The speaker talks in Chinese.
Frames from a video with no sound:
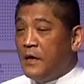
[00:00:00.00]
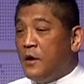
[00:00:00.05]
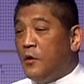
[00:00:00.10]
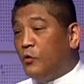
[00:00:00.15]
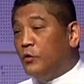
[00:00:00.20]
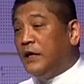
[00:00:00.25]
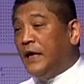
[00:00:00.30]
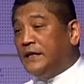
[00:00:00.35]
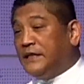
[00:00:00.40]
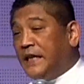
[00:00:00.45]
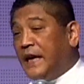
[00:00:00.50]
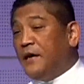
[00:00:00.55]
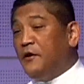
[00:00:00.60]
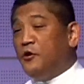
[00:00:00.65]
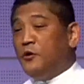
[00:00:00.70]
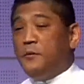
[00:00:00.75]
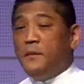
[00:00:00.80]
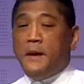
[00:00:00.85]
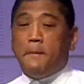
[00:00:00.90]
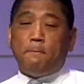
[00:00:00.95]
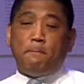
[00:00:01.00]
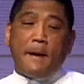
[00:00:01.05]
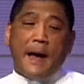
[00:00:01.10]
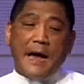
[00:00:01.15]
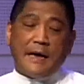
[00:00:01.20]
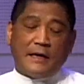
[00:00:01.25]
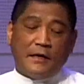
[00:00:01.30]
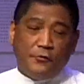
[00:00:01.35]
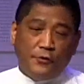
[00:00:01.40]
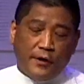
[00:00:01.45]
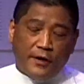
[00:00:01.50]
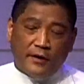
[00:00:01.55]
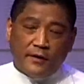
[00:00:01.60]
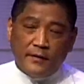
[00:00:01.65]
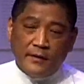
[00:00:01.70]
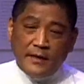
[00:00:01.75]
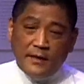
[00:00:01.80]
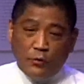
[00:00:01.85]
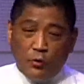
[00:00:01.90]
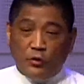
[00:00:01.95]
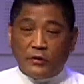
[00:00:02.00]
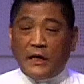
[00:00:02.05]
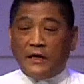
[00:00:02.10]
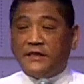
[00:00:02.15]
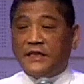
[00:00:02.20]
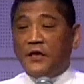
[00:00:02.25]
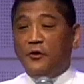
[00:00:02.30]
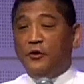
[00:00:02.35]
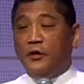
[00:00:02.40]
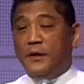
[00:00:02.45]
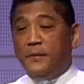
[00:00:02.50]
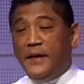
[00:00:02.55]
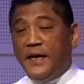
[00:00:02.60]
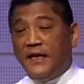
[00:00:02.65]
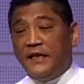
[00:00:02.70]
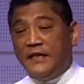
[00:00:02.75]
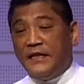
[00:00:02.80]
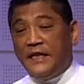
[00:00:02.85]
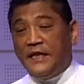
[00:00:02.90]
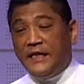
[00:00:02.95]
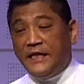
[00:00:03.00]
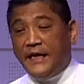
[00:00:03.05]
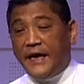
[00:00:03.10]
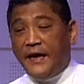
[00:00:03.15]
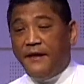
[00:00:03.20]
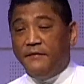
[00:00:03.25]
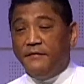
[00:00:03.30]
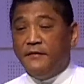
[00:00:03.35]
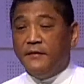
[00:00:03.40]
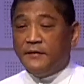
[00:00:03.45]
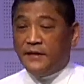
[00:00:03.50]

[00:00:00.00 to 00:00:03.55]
我在监狱里面8个月，我到监狱里面的第一天、